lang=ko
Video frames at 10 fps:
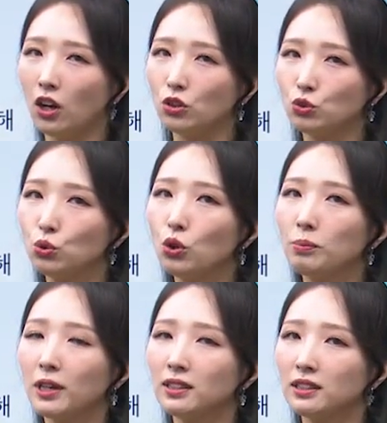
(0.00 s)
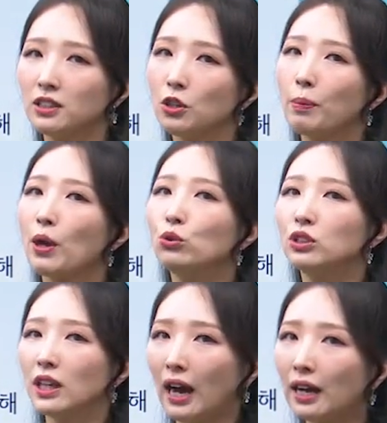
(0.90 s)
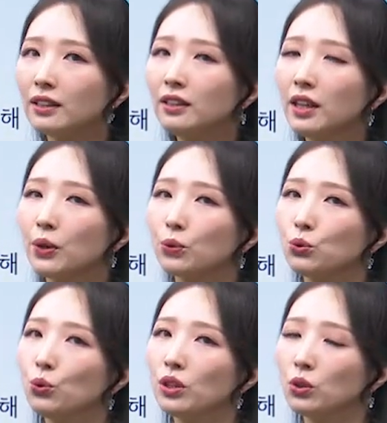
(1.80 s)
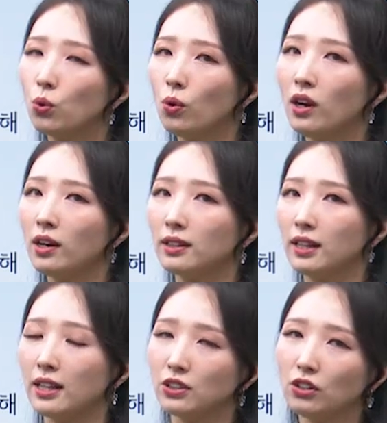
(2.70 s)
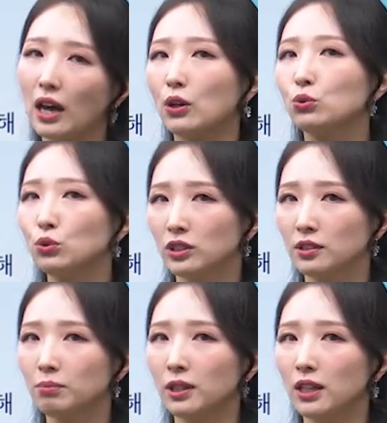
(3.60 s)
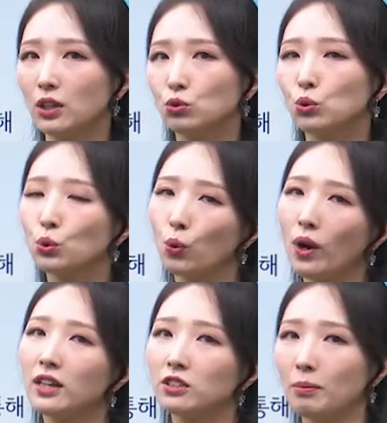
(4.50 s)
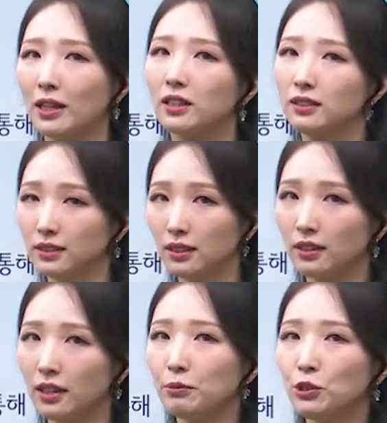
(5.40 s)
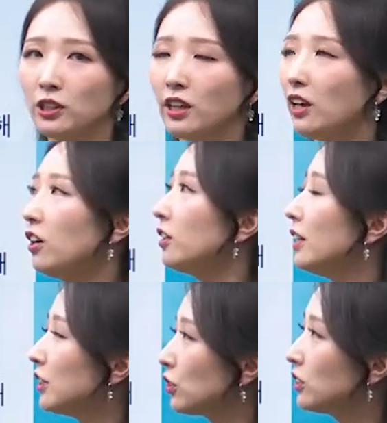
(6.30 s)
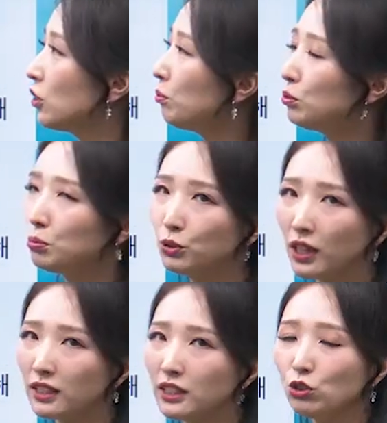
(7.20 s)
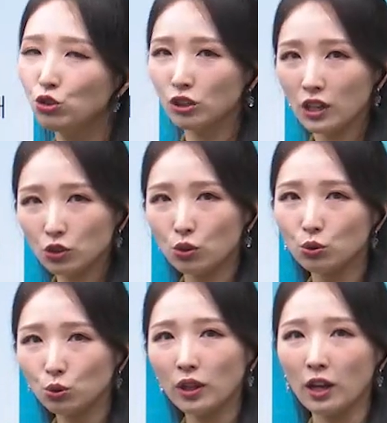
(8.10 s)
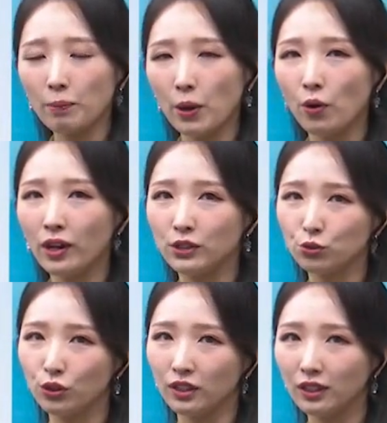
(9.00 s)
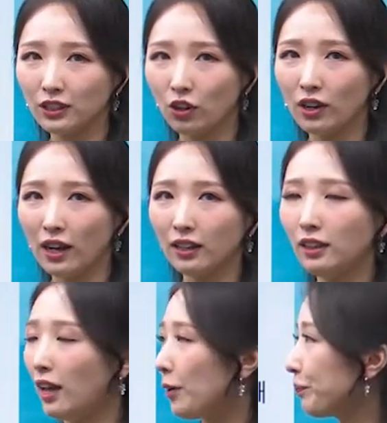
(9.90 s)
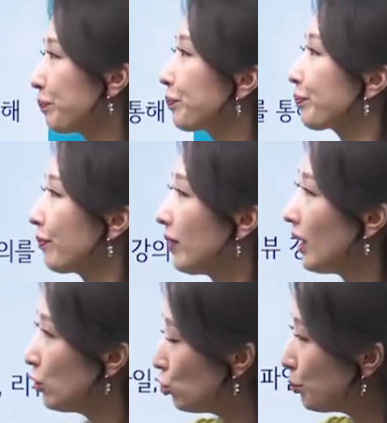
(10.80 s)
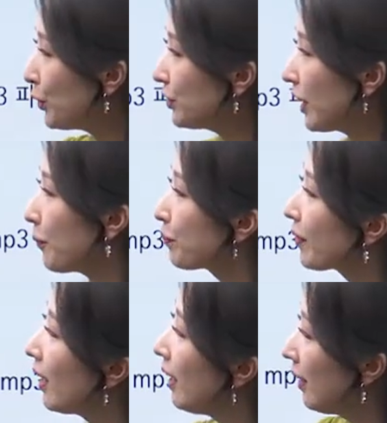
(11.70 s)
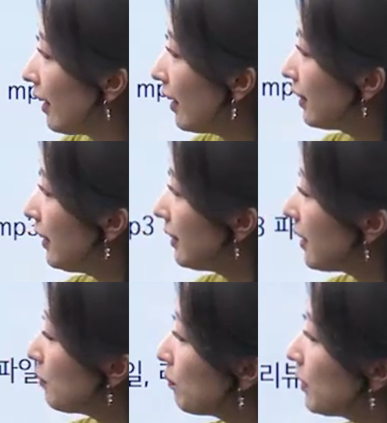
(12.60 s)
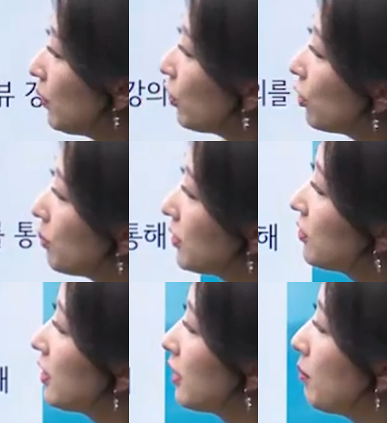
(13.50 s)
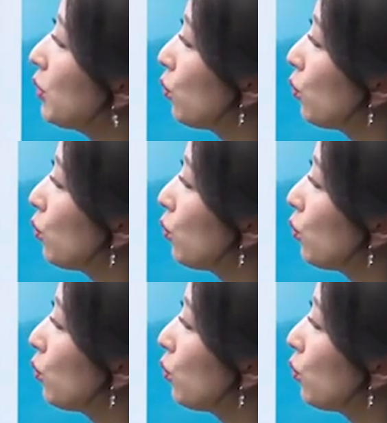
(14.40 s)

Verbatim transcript: 어, 중고급까지해서 배우지 않은 내용도 이 동화 강의에서 다루고 있습니다. 주로 동화에서 많이 쓰기 때문인데요. 그래서 그런 부분까지 추가적으로 내가 배워갈 수 있는 그런 강의다. 두 번째, 강의에 삽입된 원어민 선생님의